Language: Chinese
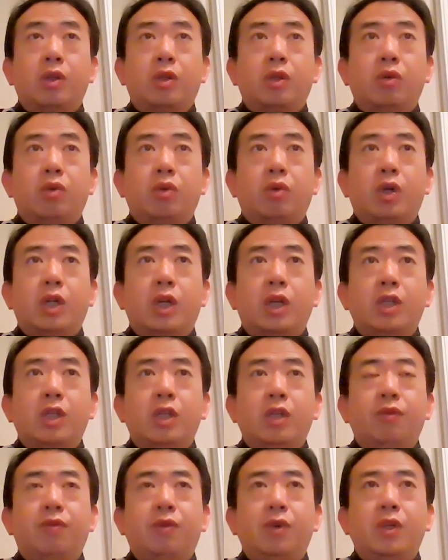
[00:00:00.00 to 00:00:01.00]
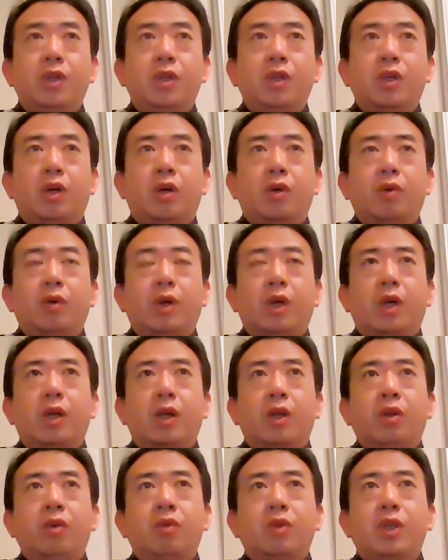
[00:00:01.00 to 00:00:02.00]
就是洛杉矶分校
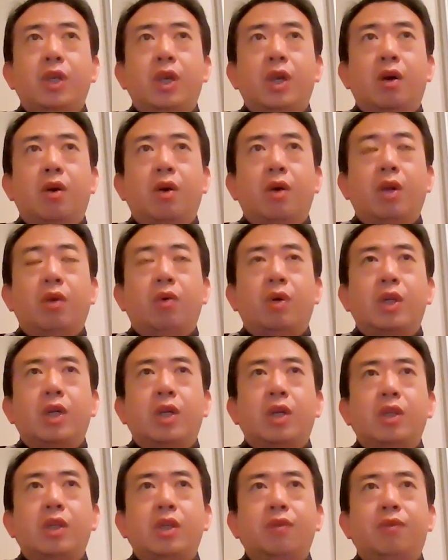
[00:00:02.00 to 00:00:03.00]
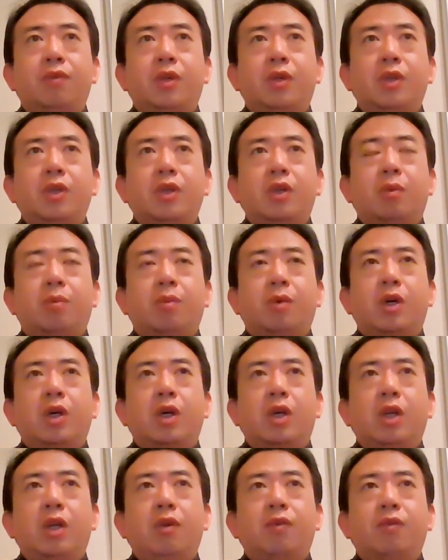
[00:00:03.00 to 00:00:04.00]
啊，UCLA 洛杉矶分校，伯
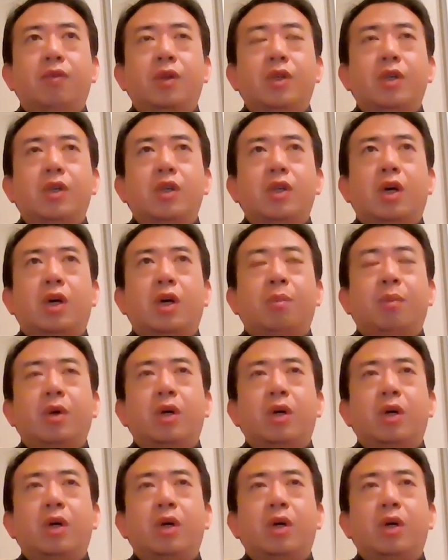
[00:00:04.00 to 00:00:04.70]
克利分校，